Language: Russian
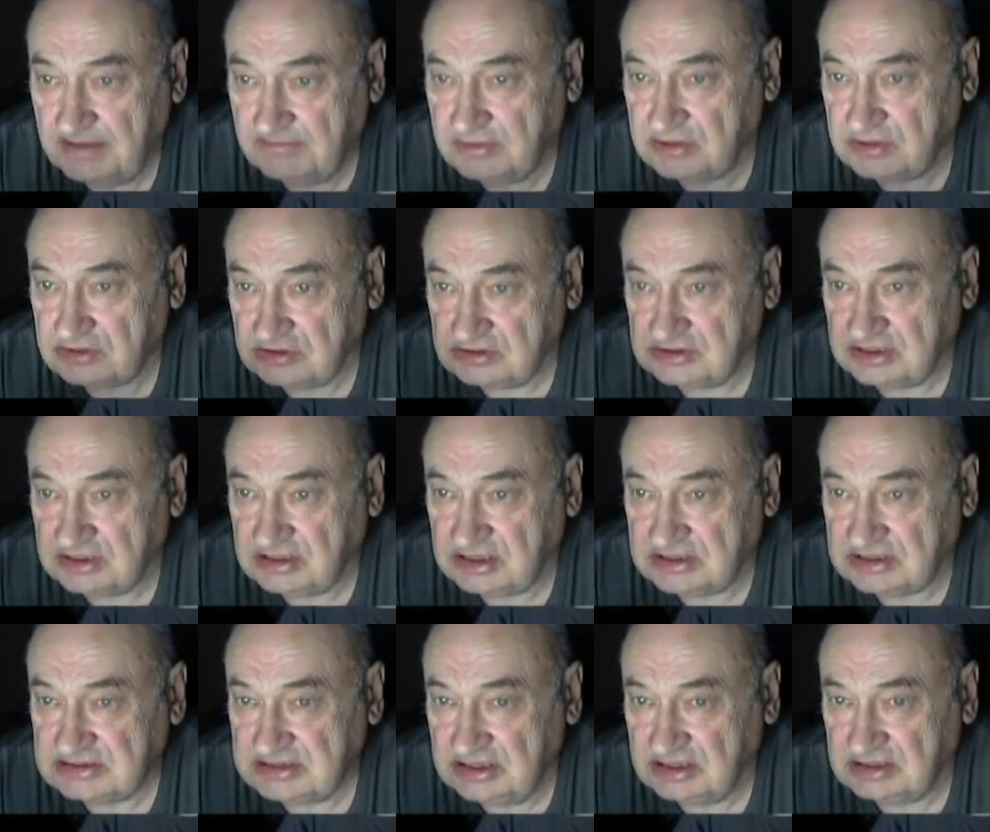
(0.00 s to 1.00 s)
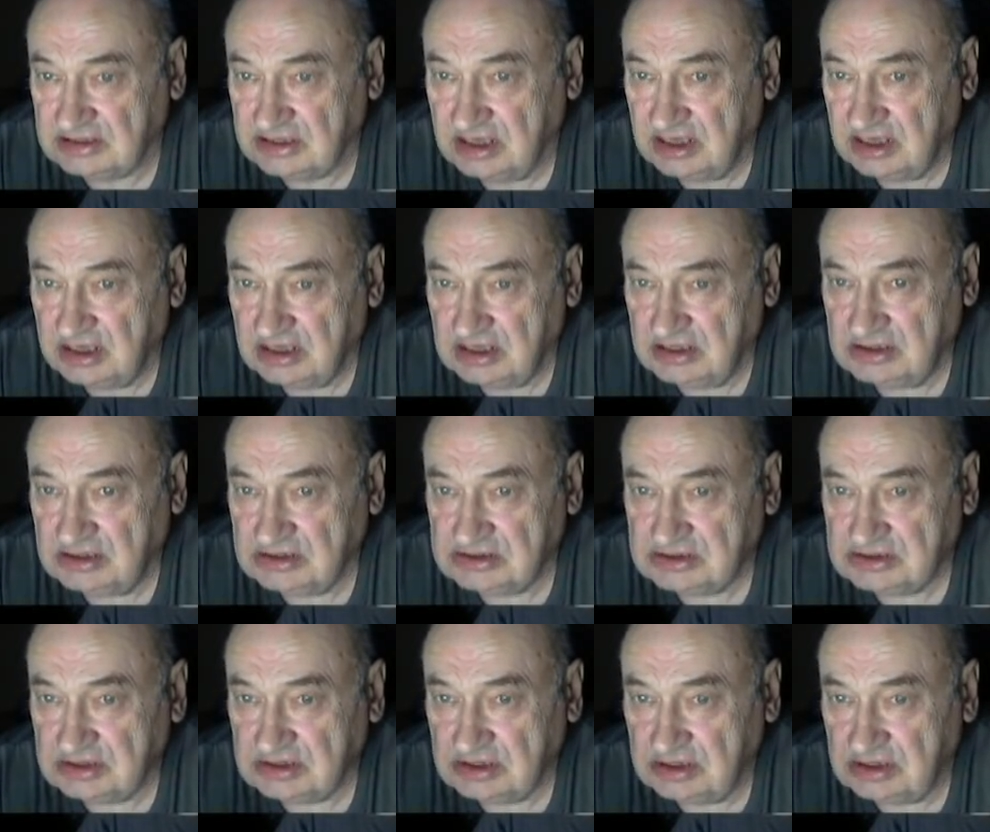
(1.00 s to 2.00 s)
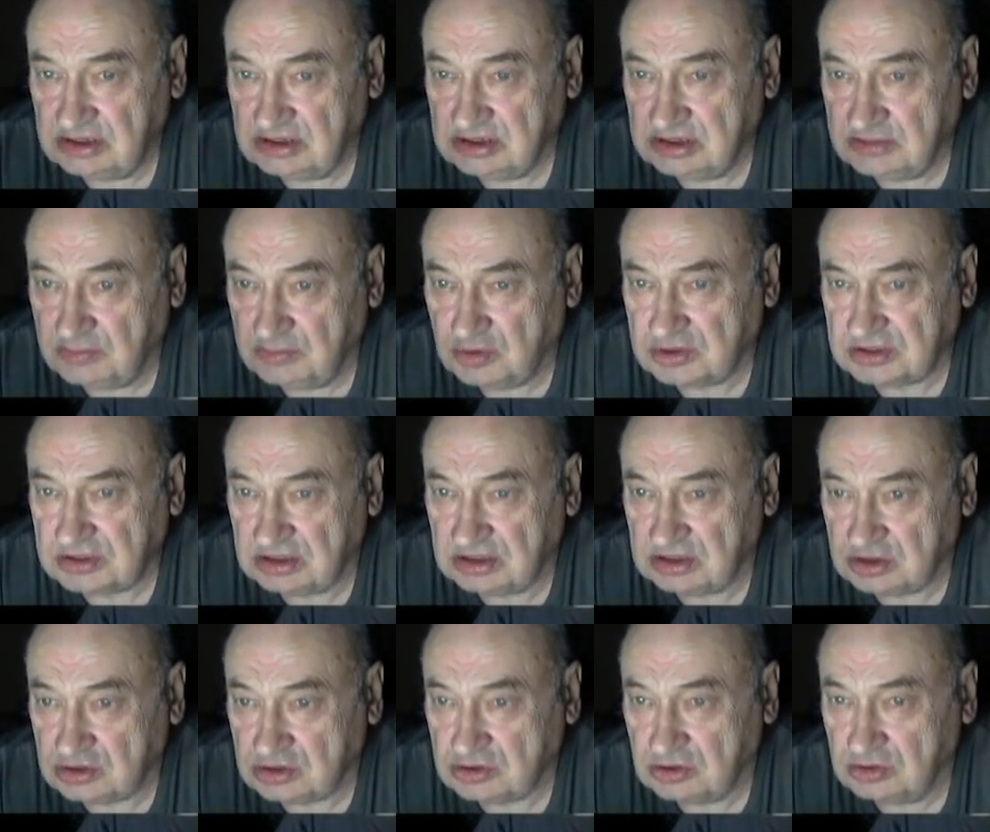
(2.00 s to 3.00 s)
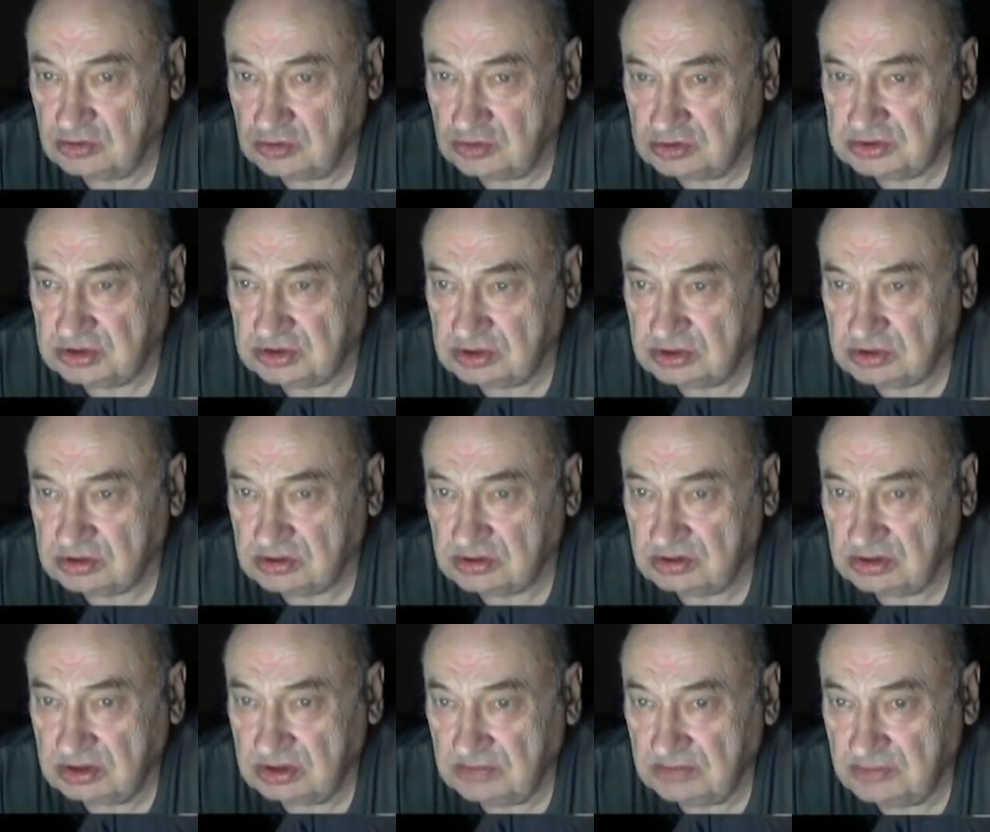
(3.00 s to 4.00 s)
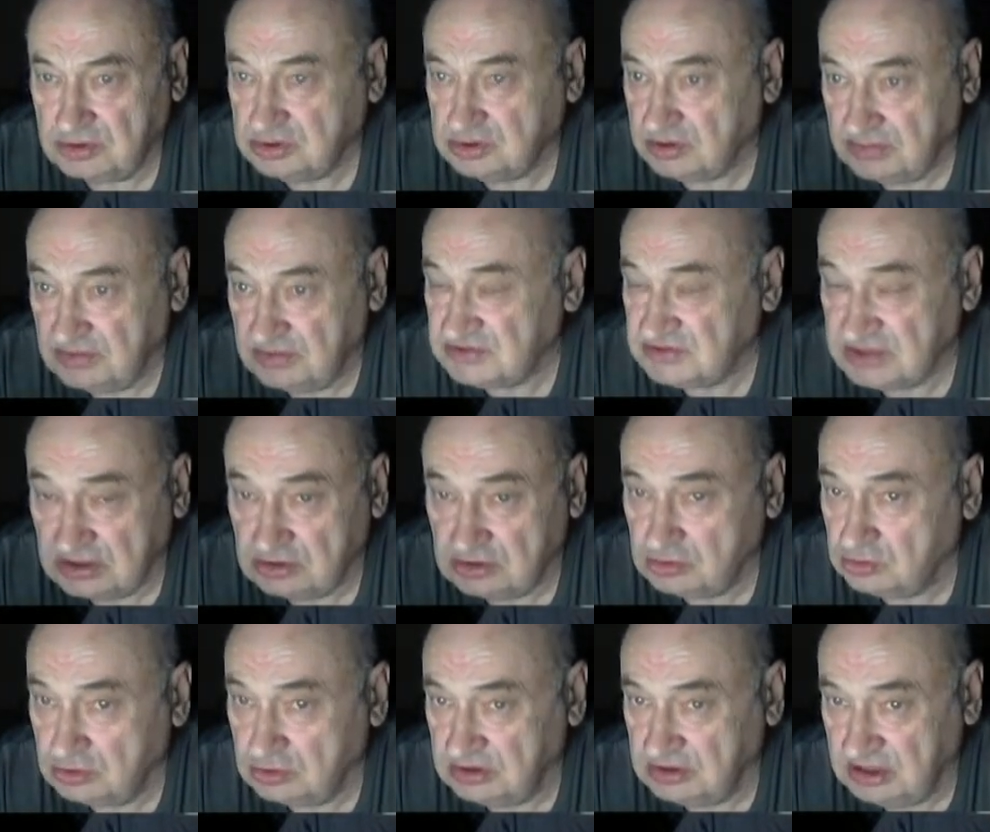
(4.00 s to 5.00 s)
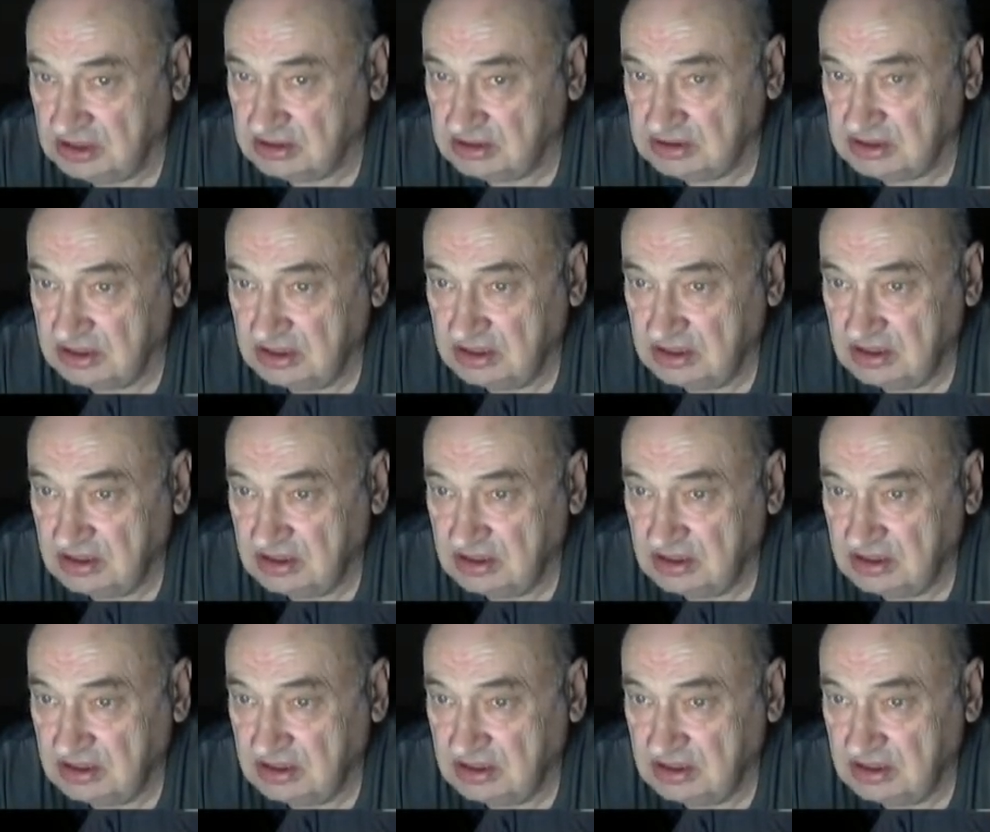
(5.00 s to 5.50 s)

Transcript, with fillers: Прошло 13 лет, и, и Тимошка нашел гусеницу, причем не в саду, нет.